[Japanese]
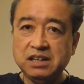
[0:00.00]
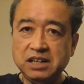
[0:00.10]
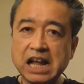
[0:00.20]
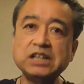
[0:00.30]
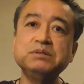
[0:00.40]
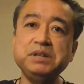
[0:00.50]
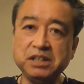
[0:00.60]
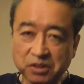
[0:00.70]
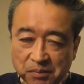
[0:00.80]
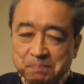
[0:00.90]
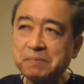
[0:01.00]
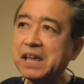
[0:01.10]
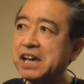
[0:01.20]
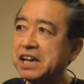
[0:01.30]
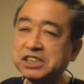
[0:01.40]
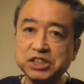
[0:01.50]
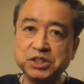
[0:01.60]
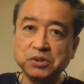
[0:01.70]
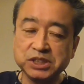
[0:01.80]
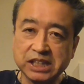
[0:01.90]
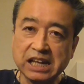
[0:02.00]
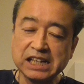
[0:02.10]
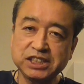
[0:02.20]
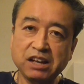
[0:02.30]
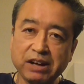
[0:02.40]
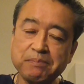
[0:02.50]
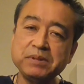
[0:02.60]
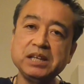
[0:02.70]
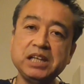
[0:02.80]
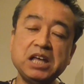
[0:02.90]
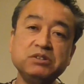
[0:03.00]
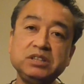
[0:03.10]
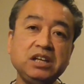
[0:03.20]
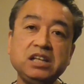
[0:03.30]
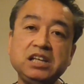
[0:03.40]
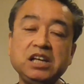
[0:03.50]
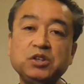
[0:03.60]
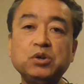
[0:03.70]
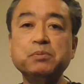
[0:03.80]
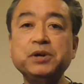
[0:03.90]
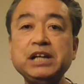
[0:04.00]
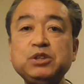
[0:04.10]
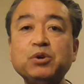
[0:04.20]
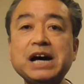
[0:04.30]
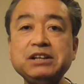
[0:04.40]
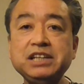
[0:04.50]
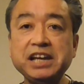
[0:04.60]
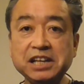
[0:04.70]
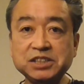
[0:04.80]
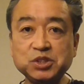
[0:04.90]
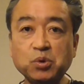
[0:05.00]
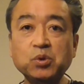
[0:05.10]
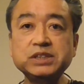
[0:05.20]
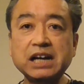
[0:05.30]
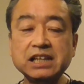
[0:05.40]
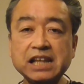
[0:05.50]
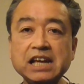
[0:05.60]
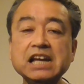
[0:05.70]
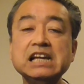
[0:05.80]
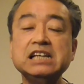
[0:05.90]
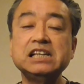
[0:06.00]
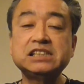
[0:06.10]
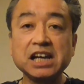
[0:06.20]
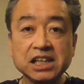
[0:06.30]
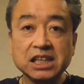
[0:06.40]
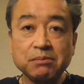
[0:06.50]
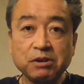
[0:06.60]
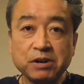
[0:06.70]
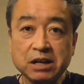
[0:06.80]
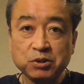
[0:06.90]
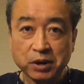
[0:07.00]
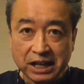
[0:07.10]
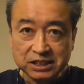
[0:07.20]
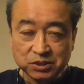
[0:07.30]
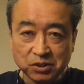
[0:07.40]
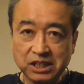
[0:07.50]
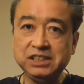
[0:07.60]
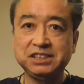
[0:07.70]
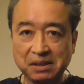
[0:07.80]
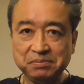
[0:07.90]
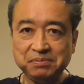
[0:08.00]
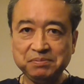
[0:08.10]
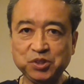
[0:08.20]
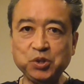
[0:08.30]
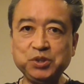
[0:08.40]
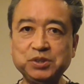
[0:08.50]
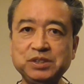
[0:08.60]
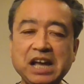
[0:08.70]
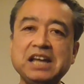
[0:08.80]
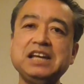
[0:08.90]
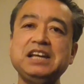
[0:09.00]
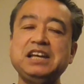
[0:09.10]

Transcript: ラグビーの実況して明日は NTT ドコモレッドハリケーンズ大阪対埼玉ワイルドナイツの一戦というね